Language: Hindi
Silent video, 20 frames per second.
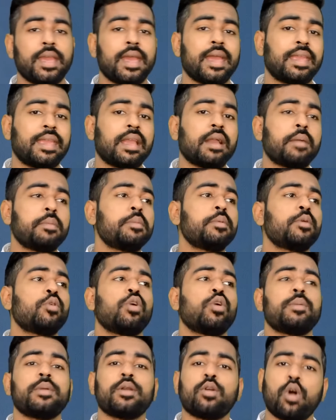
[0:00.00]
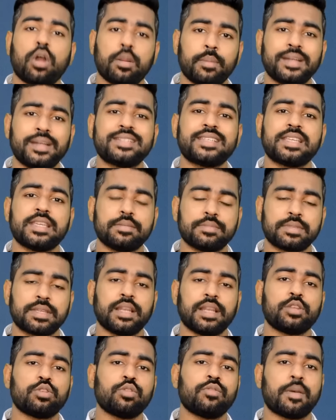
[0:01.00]
वो ये है कि कभी भी कोई भी गवर्नमेंट
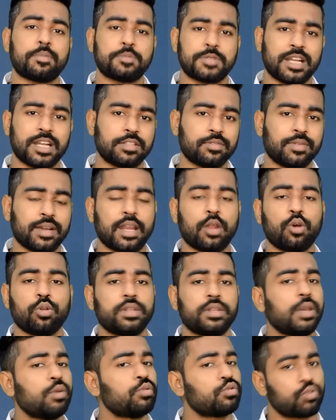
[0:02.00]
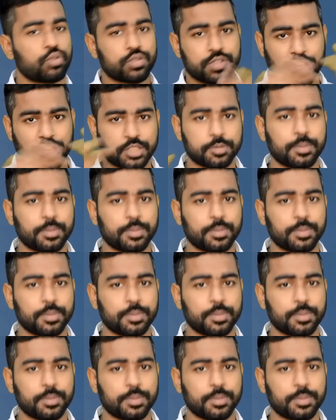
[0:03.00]
स्कीम्स के लिए जो वेबसाइट्स वगैरह होती है उसको